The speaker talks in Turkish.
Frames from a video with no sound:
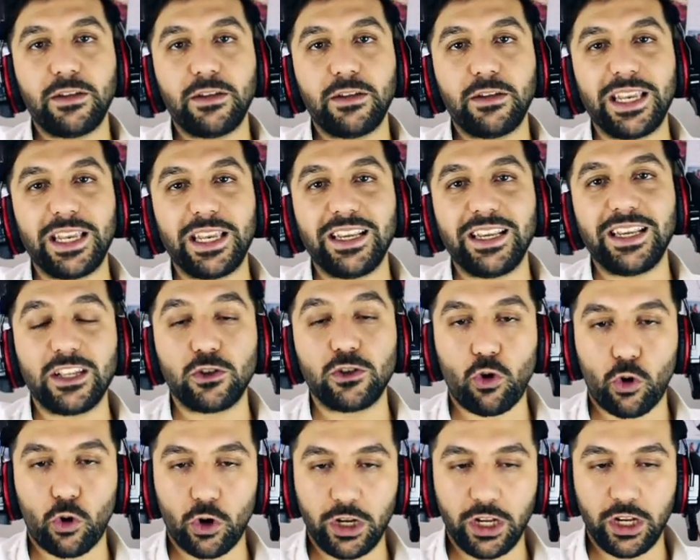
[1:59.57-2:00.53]
birliklere
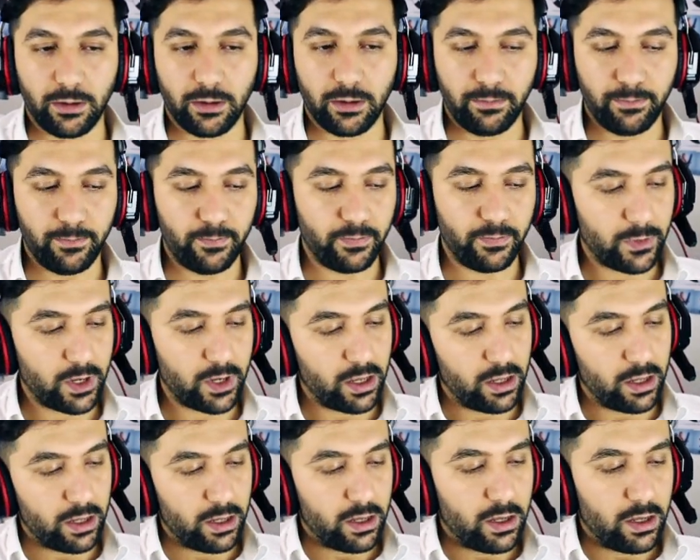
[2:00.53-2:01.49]
zorlayalım.
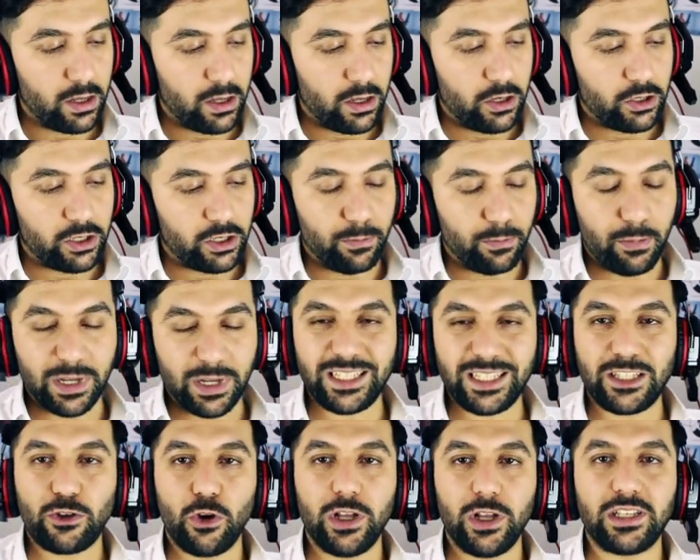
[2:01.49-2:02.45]
Şimdi basit köye